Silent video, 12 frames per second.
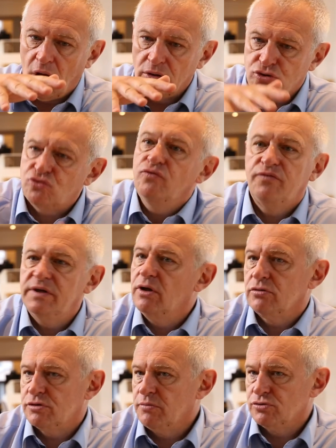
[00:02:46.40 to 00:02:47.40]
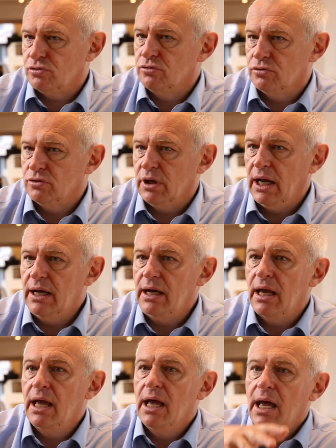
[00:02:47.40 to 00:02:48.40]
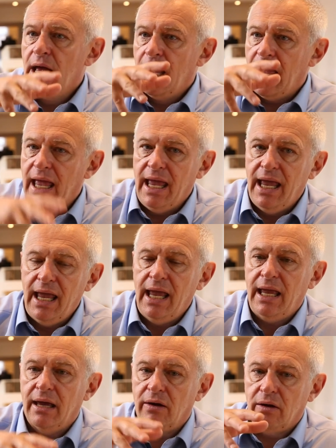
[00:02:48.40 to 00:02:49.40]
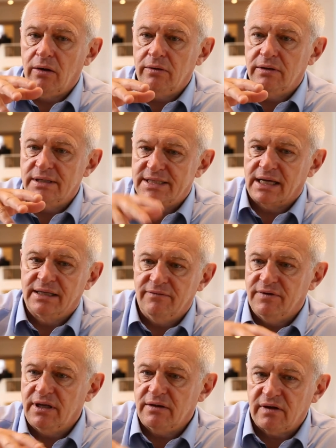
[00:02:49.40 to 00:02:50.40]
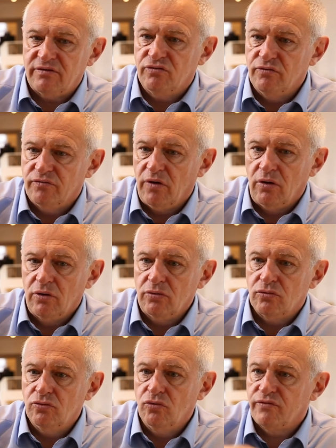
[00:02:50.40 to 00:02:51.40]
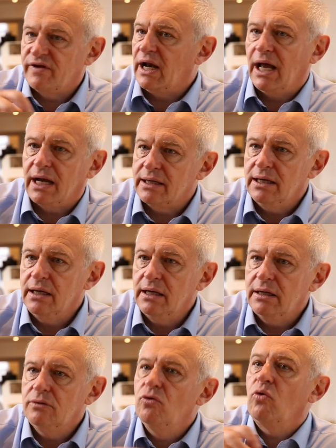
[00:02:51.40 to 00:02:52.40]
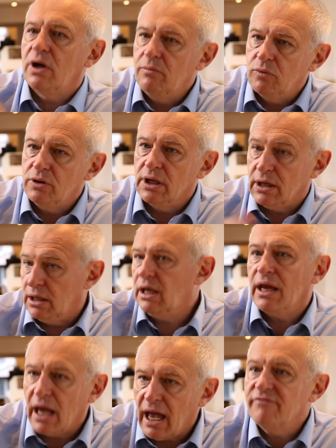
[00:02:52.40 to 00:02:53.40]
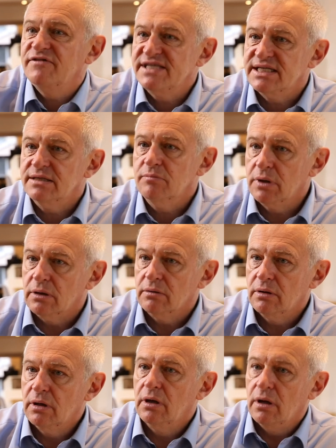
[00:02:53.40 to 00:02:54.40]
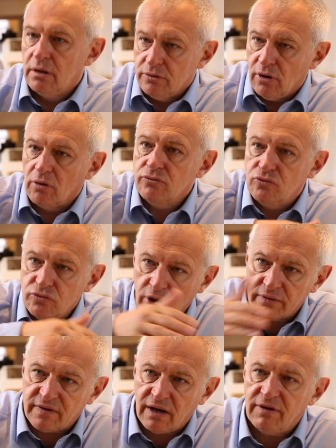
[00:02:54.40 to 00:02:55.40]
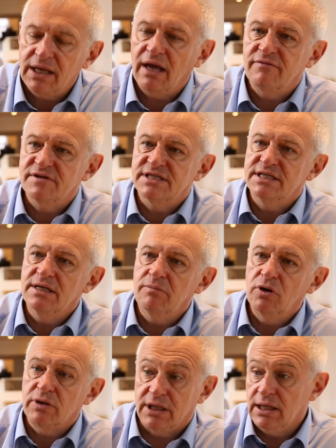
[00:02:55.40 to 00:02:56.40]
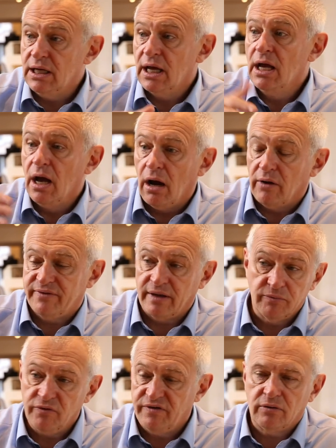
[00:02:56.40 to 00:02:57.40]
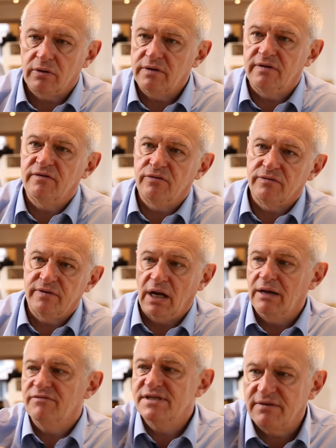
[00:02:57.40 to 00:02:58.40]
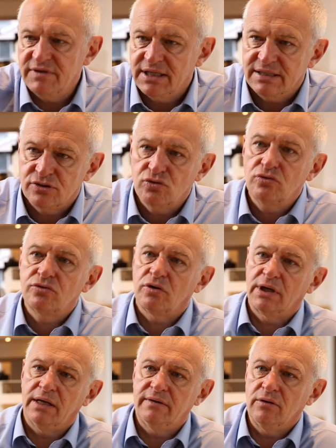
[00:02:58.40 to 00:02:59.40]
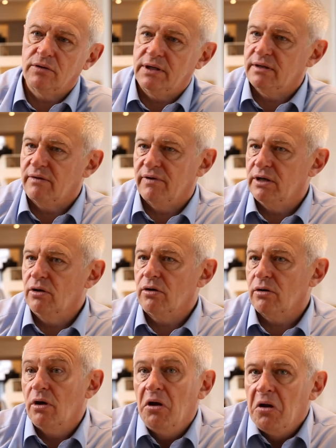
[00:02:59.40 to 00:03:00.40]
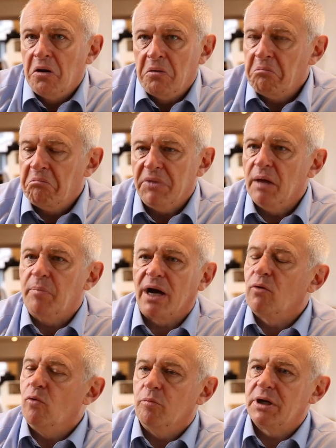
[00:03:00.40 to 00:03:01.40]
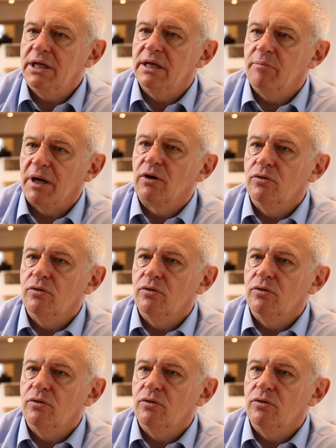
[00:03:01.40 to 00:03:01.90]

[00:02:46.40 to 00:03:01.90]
un sous-financement structurel et euh, des activités très souvent non salariées, non rémunérées, invisibles, dans tout un travail invisible qui, en termes de sécurité sociale et vis-à-vis des autres catégories de travailleurs, n'est pas compris, n'est pas